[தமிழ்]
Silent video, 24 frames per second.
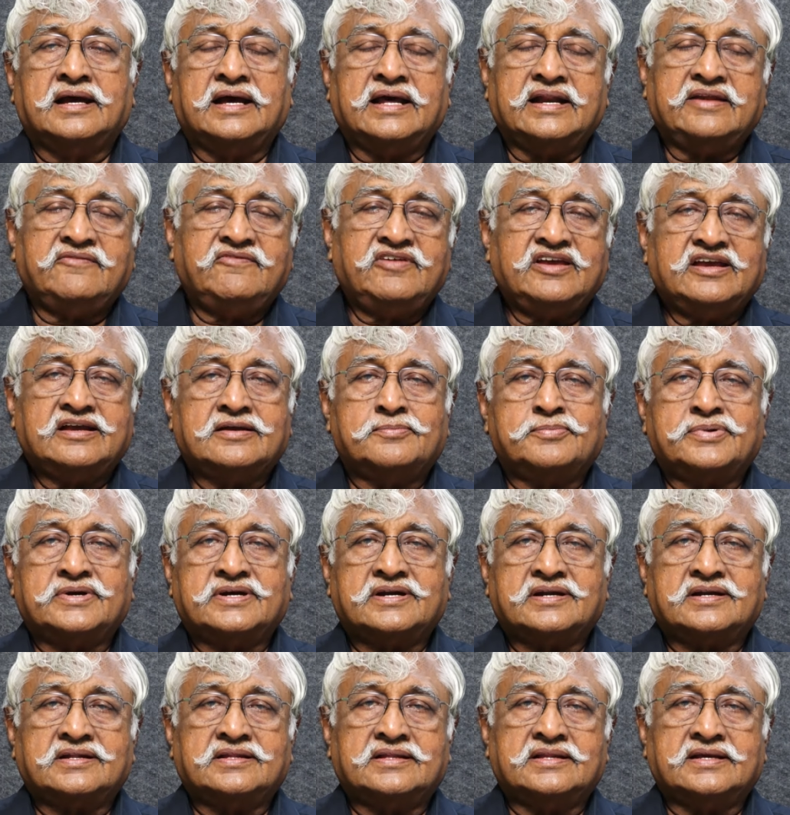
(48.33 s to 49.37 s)

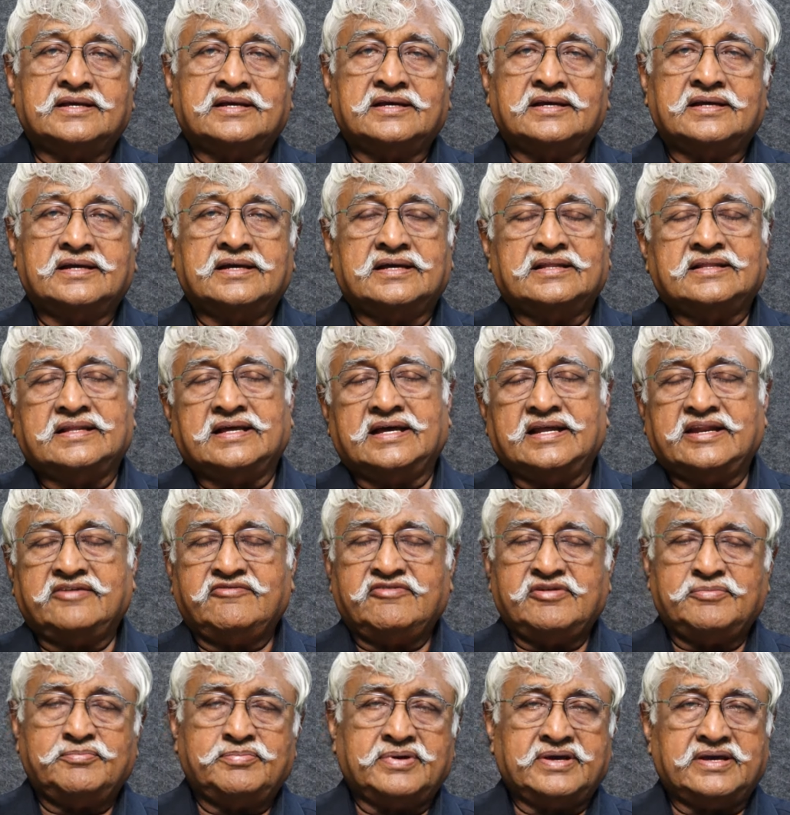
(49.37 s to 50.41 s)
அறிவிக்கப்பட்டிருந்த அந்த
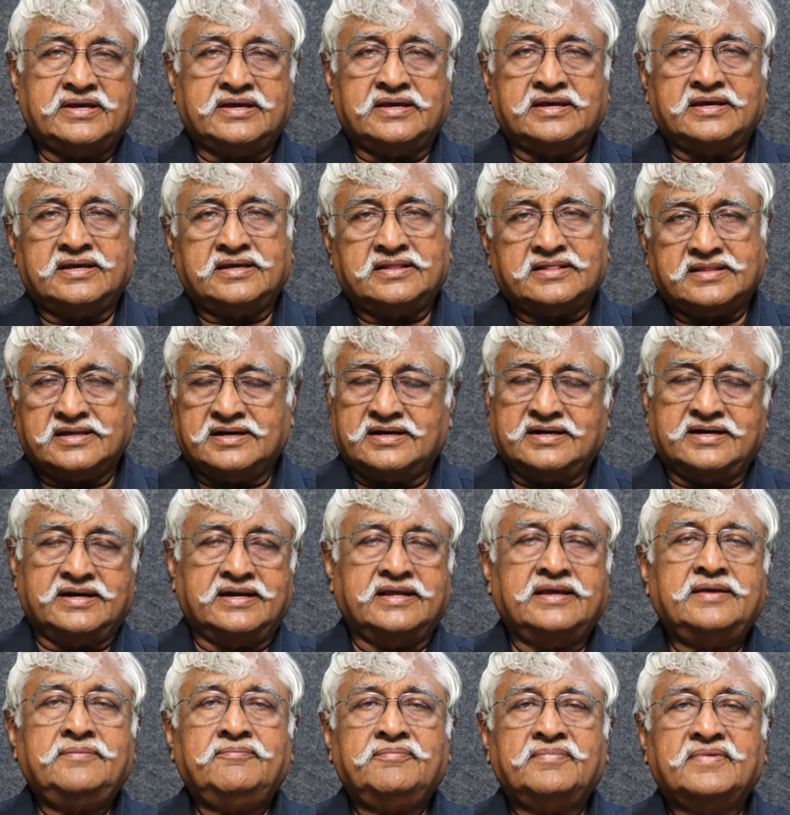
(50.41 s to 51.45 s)
அறிவிப்பை
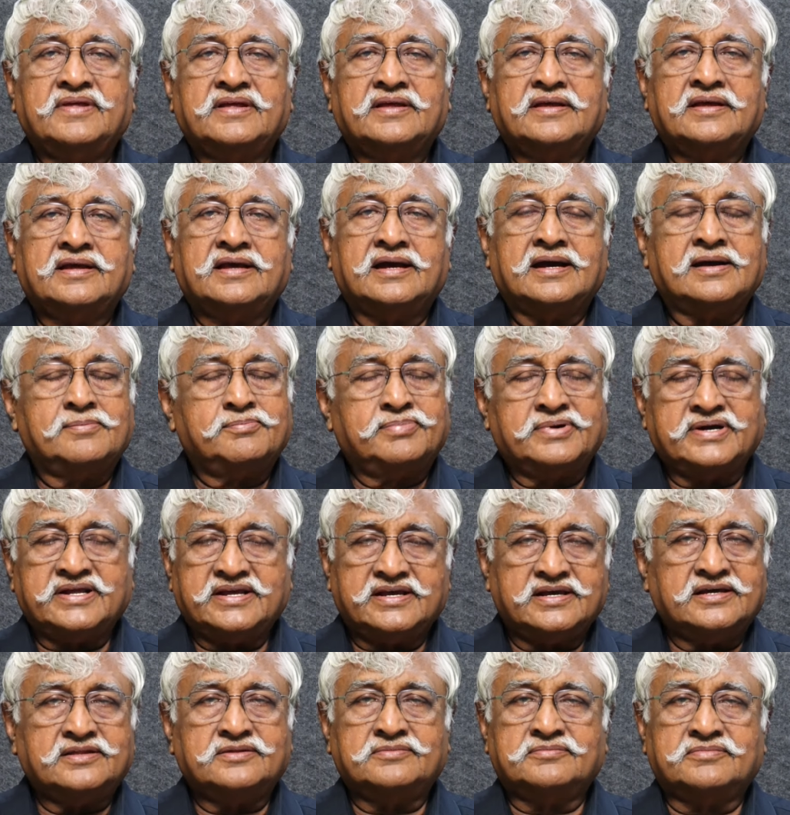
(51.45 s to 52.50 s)
தாண்டி அப்படி
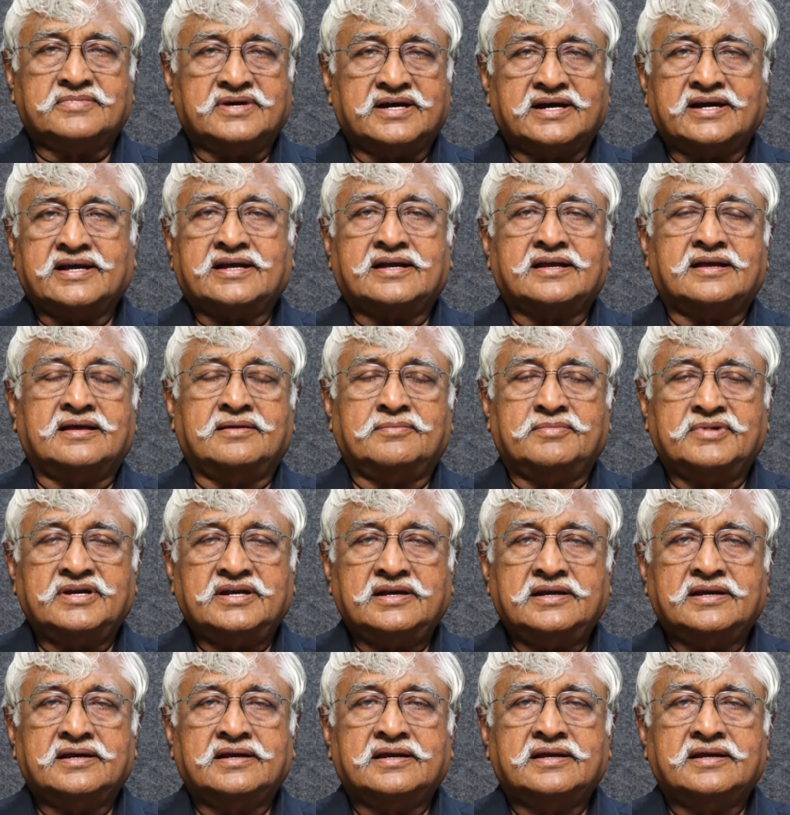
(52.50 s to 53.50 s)
ஏதும் நடக்காமல்